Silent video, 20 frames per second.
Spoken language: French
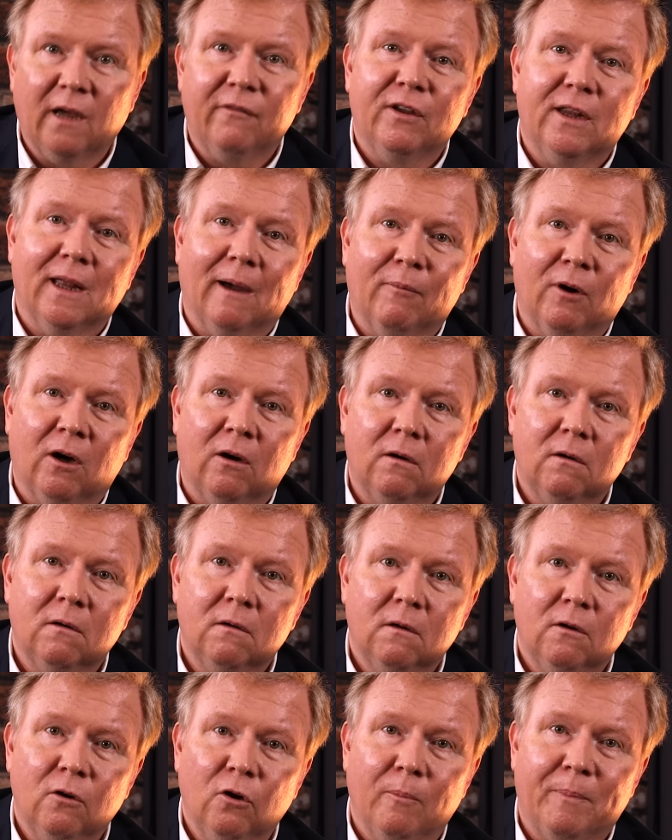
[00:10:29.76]
Évidemment,
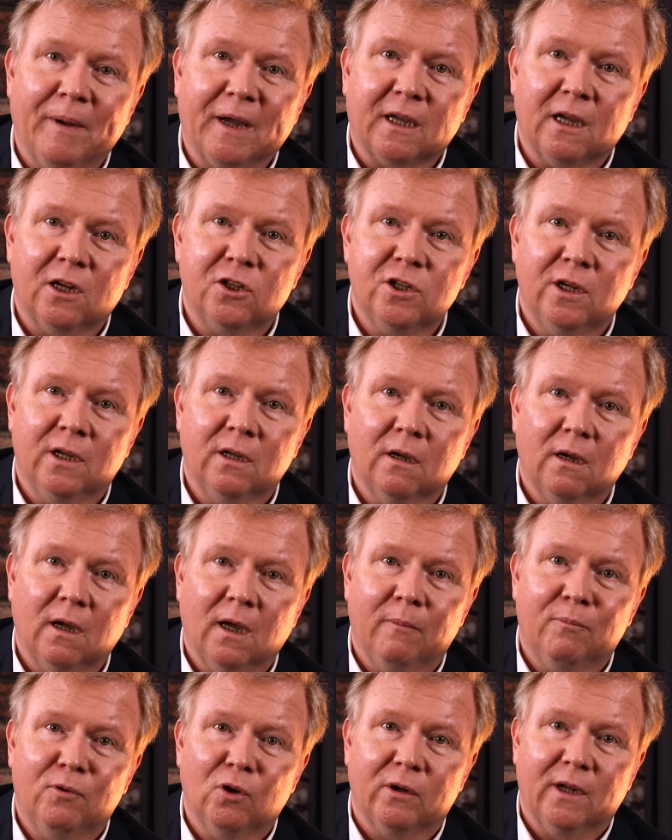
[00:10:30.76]
le packaging
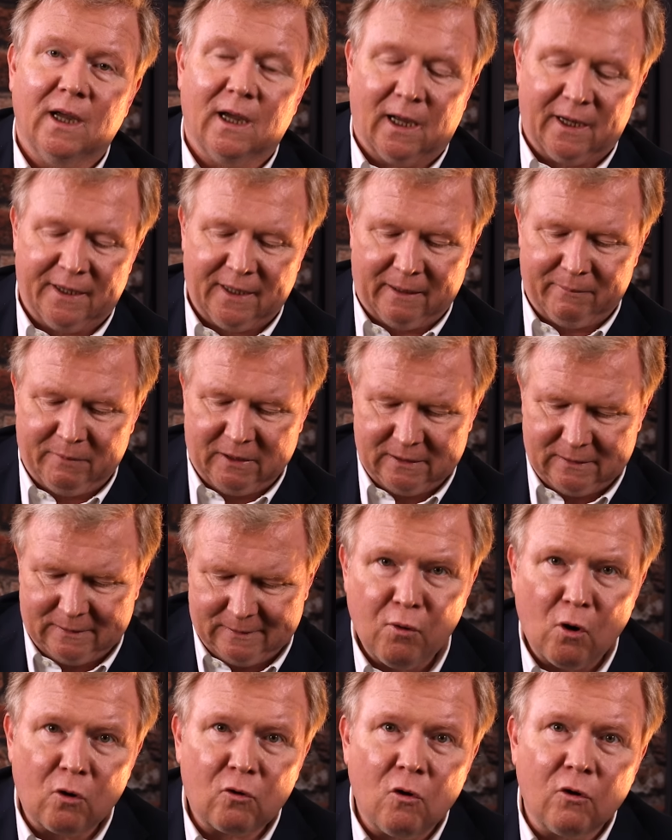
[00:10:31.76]
est biodégradable.
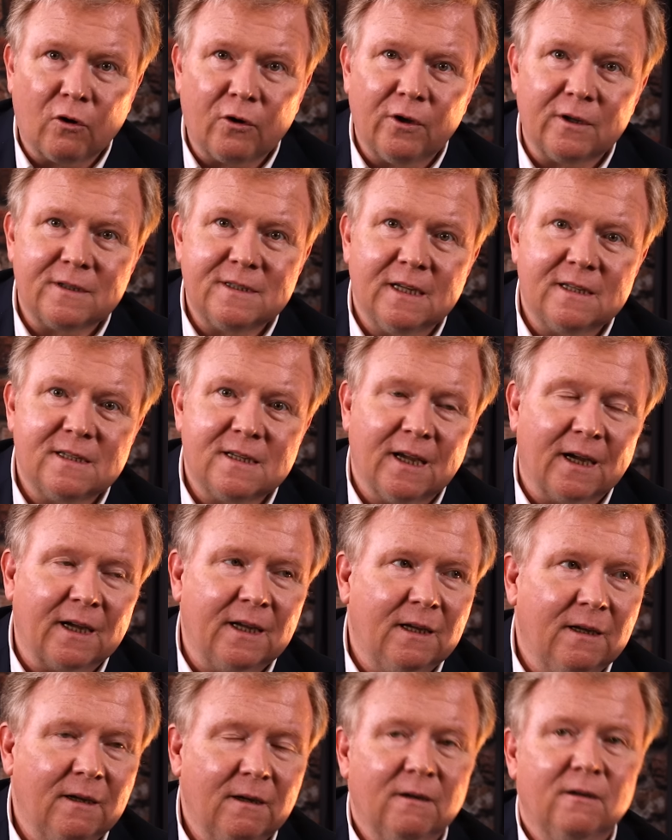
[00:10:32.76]
Pour conclure cette
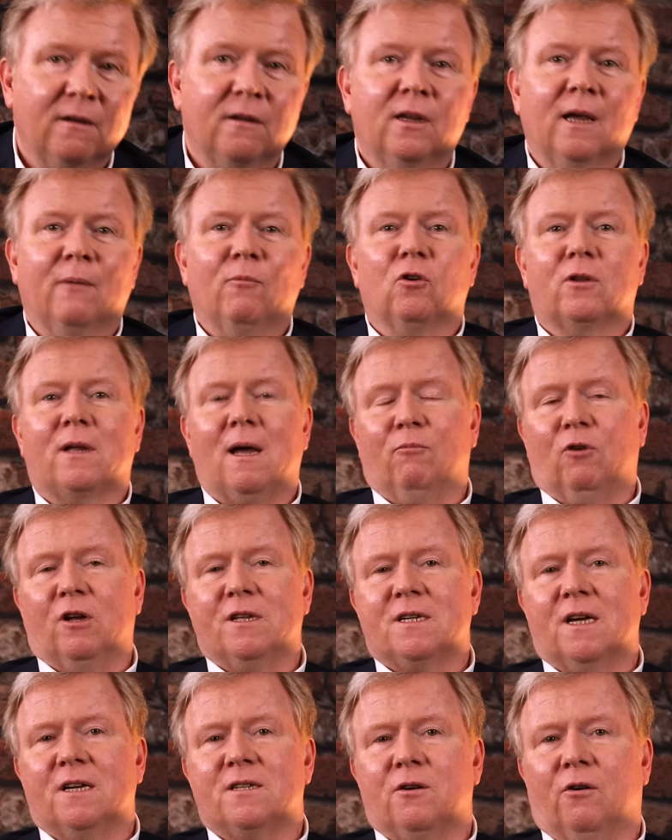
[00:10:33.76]
série des montres à moins
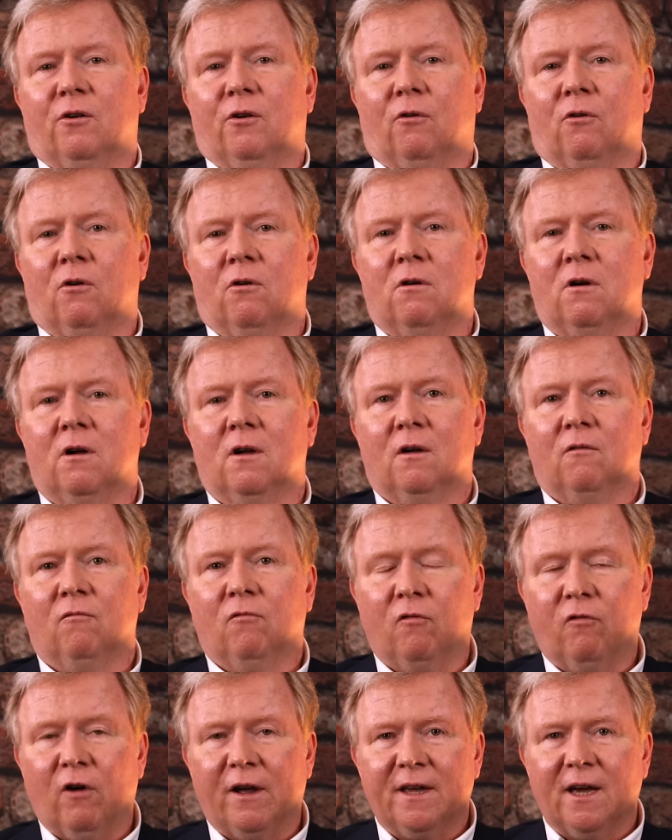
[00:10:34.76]
de 500 euros,
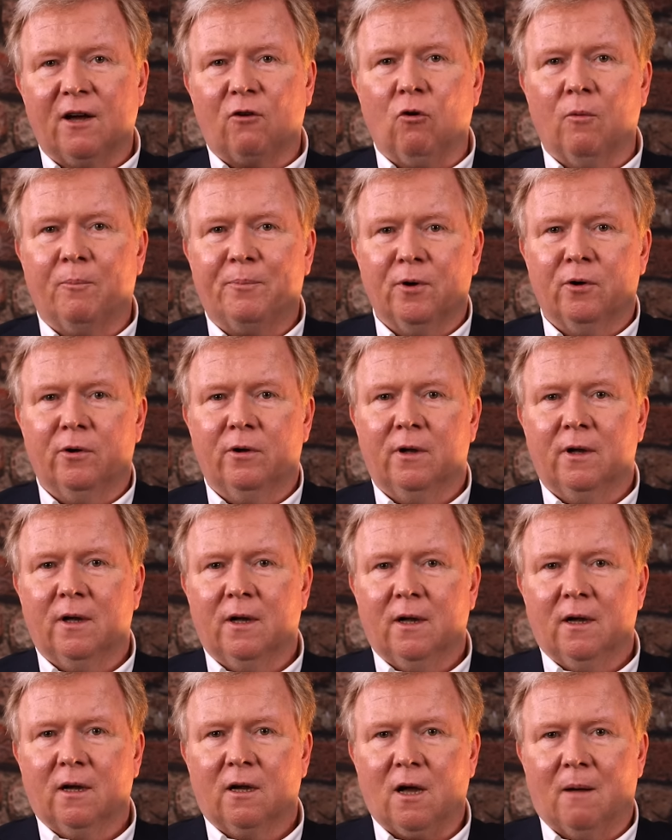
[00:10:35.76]
vous voyez qu'on peut
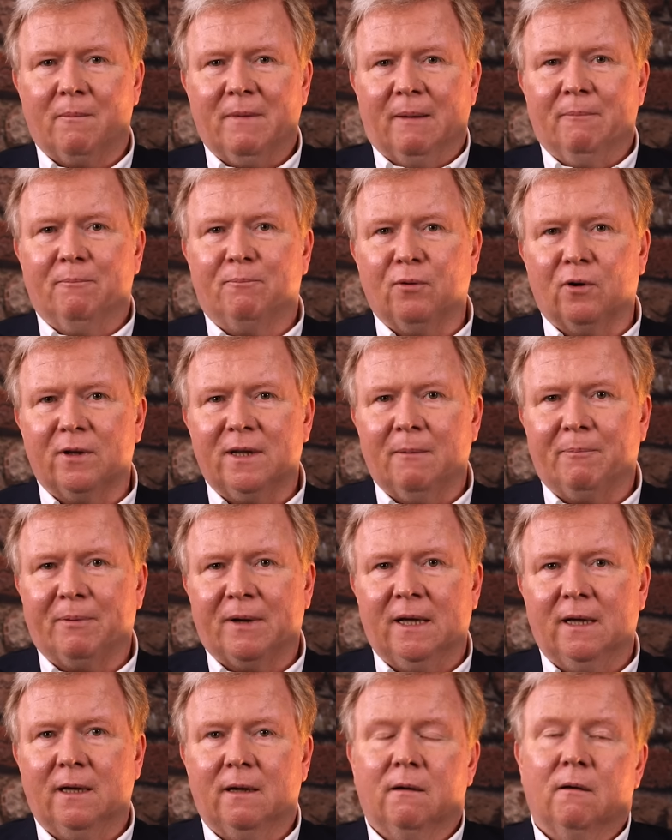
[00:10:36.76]
quand même pour des
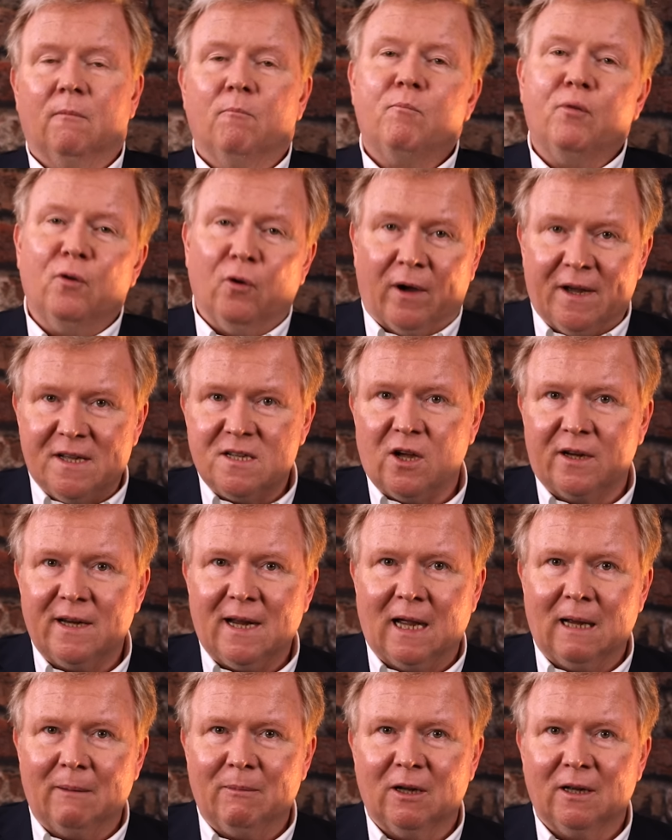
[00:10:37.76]
prix plus
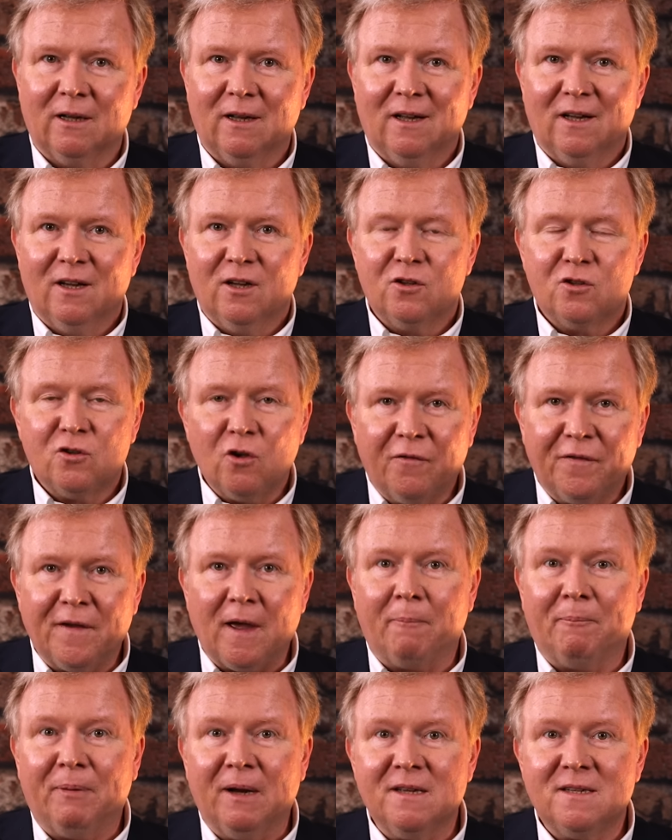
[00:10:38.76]
raisonnables se
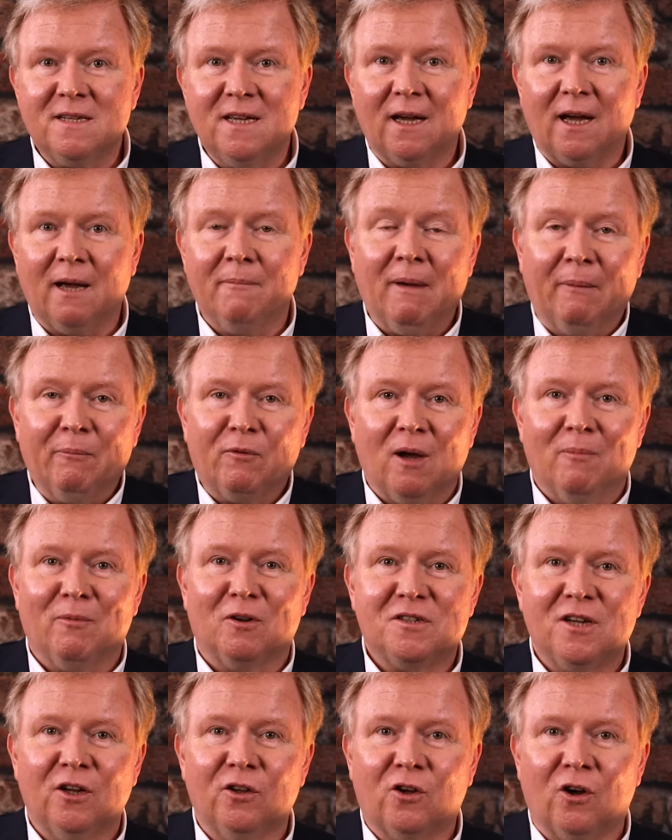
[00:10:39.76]
faire plaisir et même
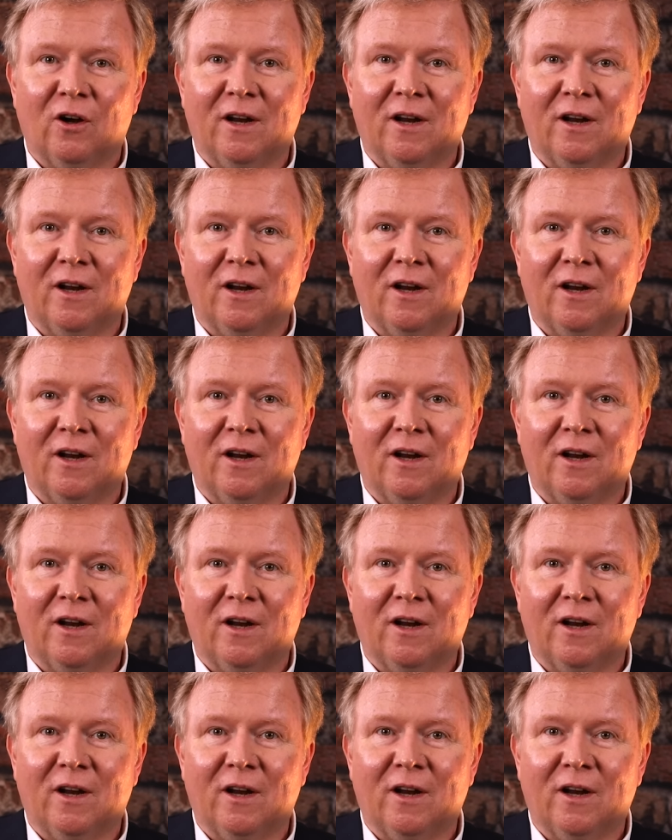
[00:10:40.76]
commencer une